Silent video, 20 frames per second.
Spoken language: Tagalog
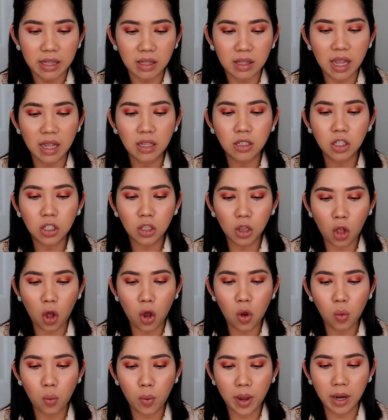Intense
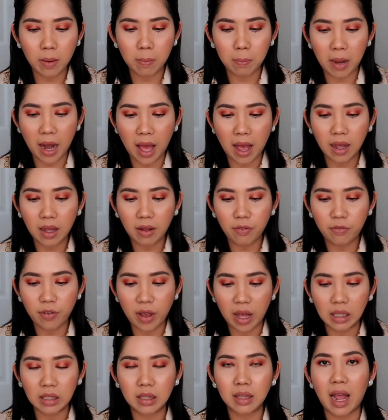long wear black
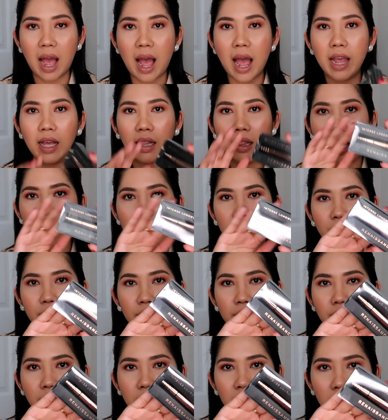felt
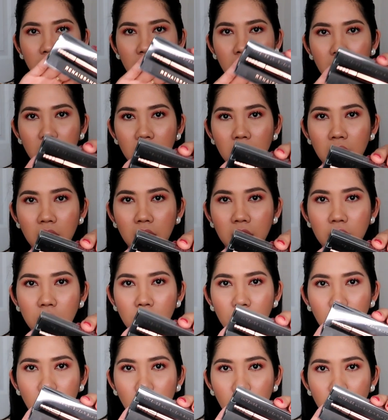eyeliner. Here
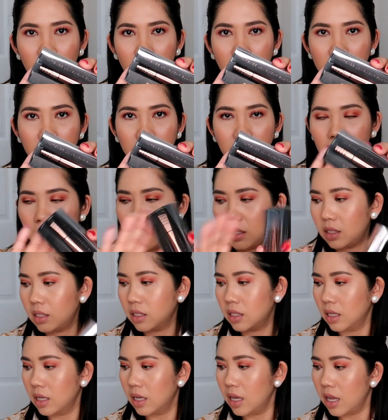you go,
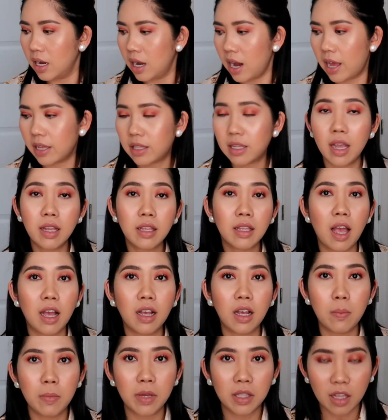guys. Lahat yan
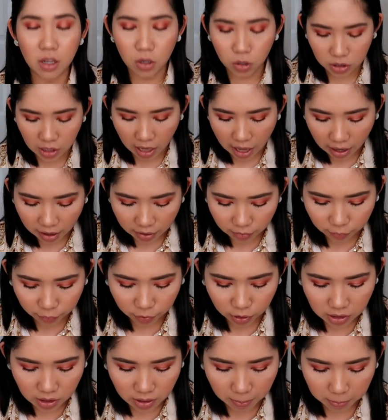gagamitin ko sa aking
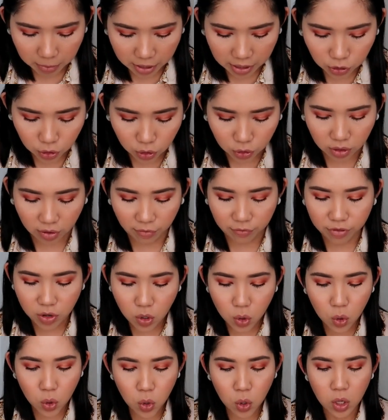first impression
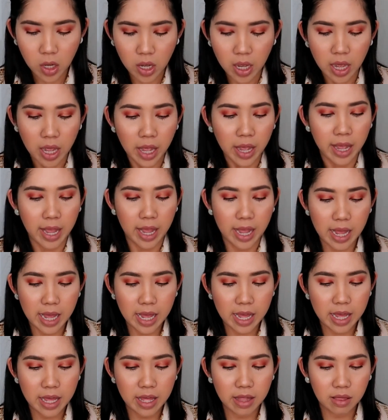review.
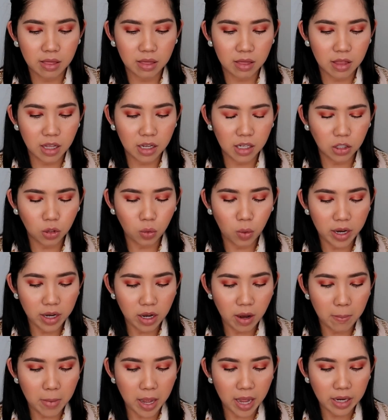And this
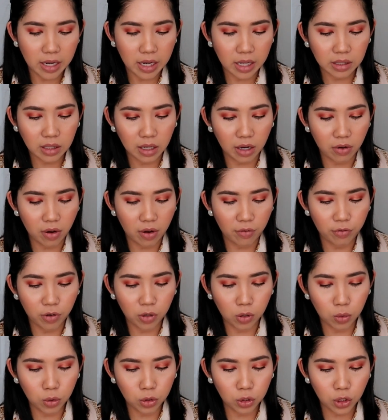one naman is a
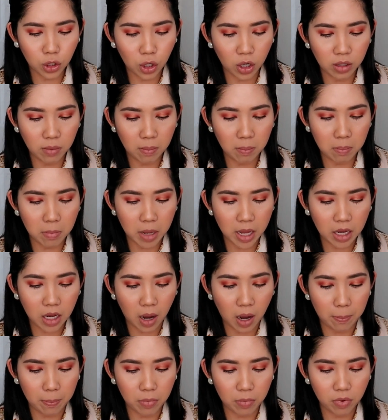Revolution
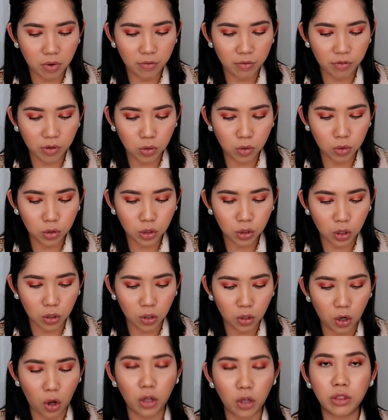Makeup
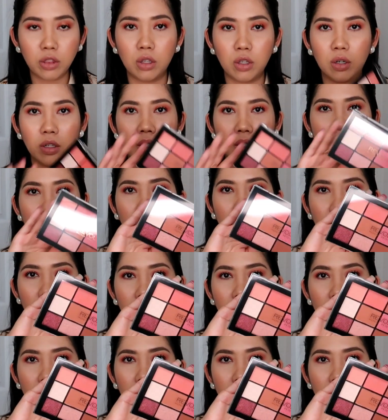Revolution London.